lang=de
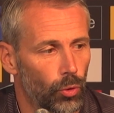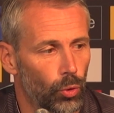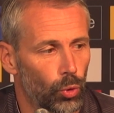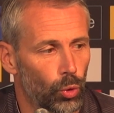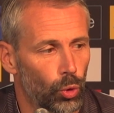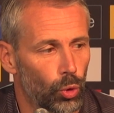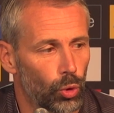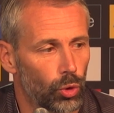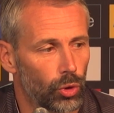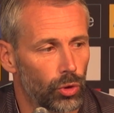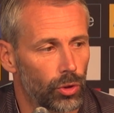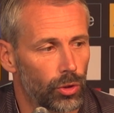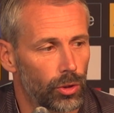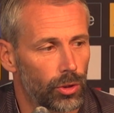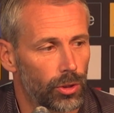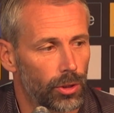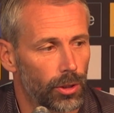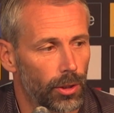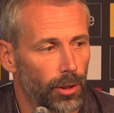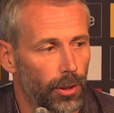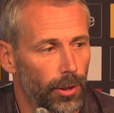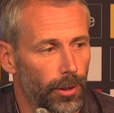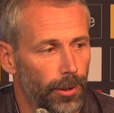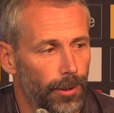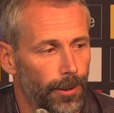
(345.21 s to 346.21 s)

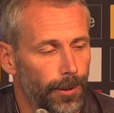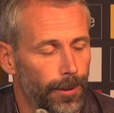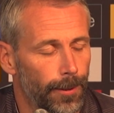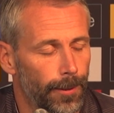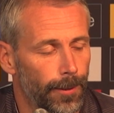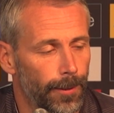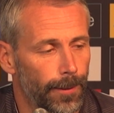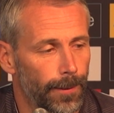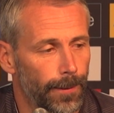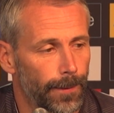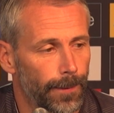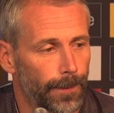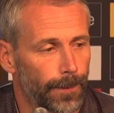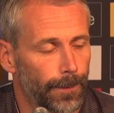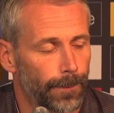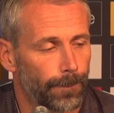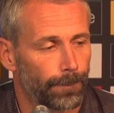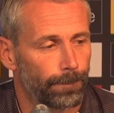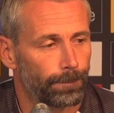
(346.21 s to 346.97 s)
und äh,